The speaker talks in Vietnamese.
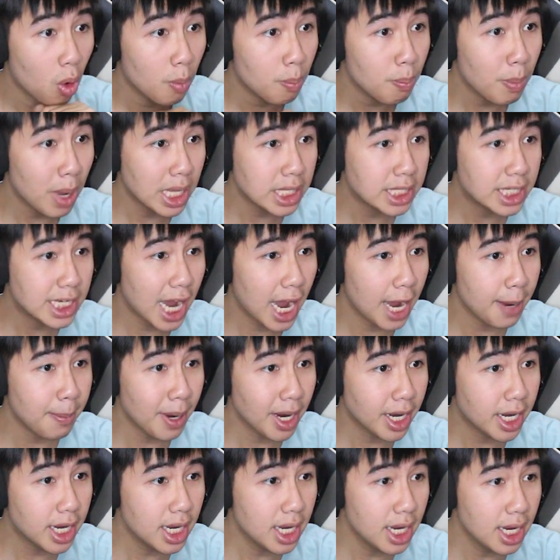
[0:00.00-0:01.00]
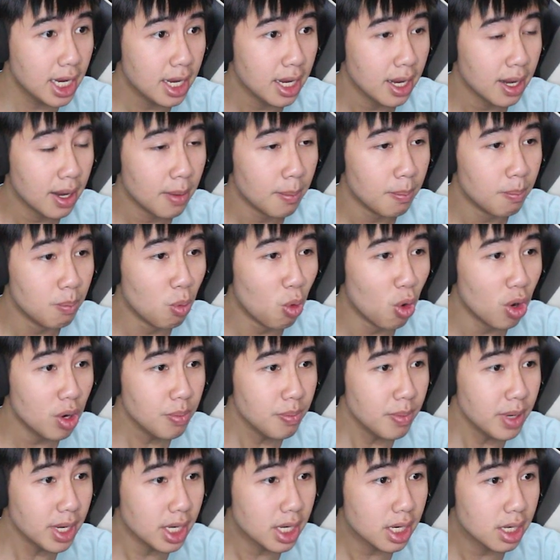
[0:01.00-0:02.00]
bạn trai Maggie
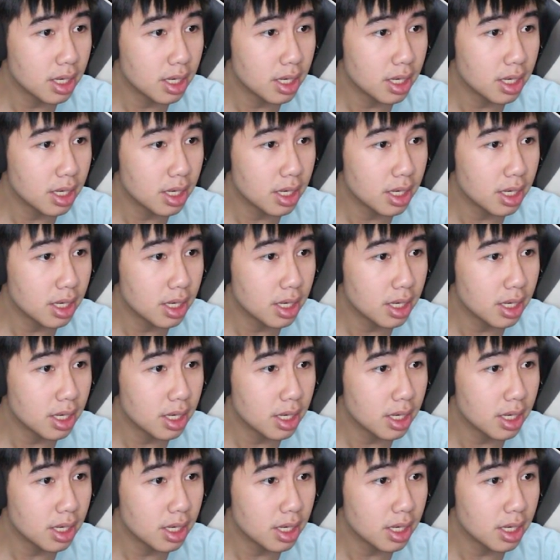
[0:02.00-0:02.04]
muốn mình